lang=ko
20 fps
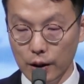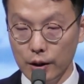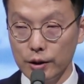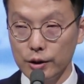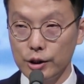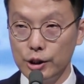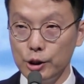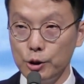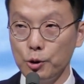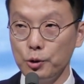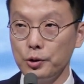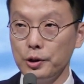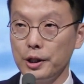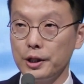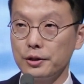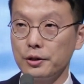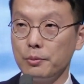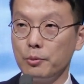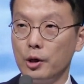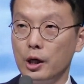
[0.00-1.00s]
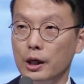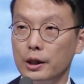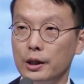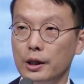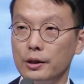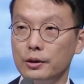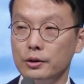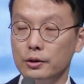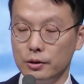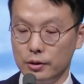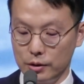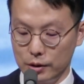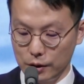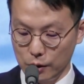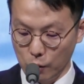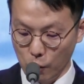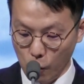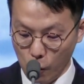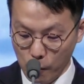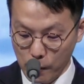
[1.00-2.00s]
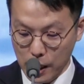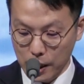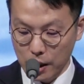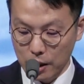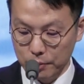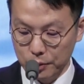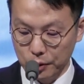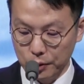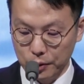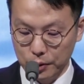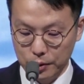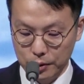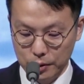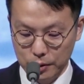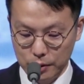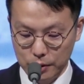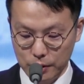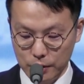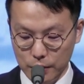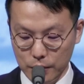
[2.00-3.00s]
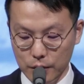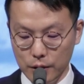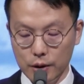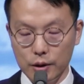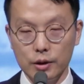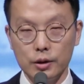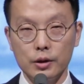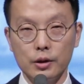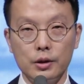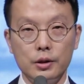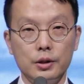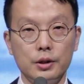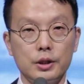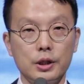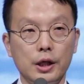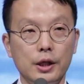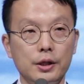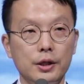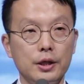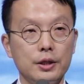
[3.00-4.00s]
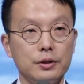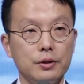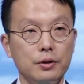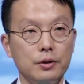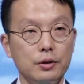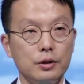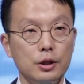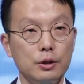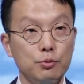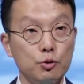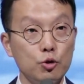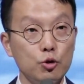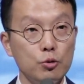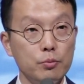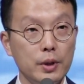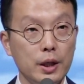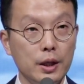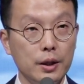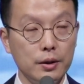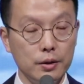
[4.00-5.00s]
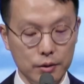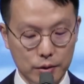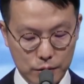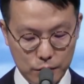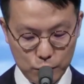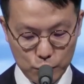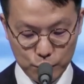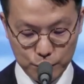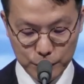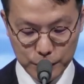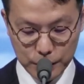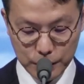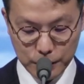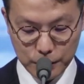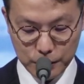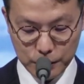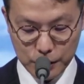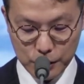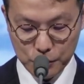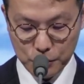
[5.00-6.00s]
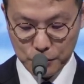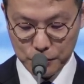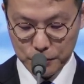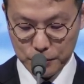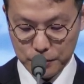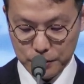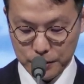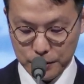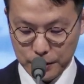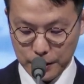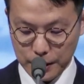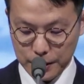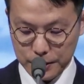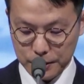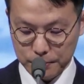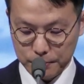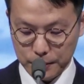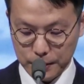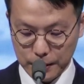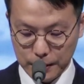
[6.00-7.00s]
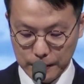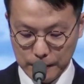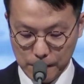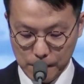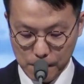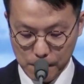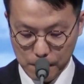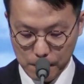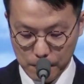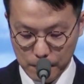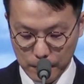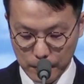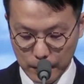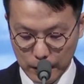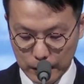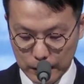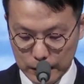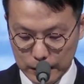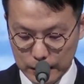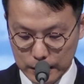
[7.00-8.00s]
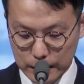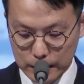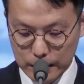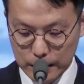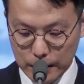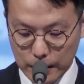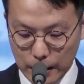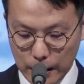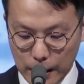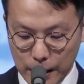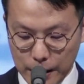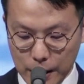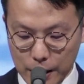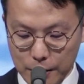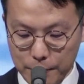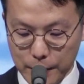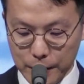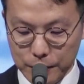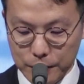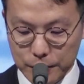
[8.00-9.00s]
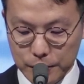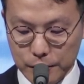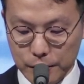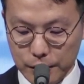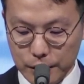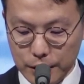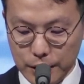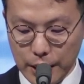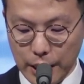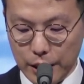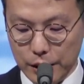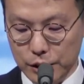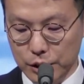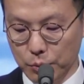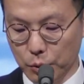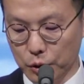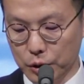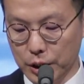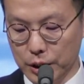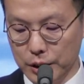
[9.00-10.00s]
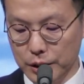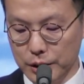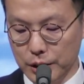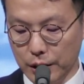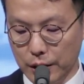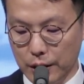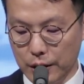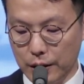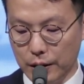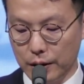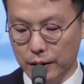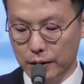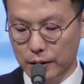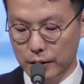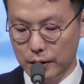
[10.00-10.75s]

기도는 해서 뭐하냐는 이 오만함으로 그 자리에서 입술만 움직이는 기도를 했습니다. 하나님의 뜻을 능히 알지 못하는 자가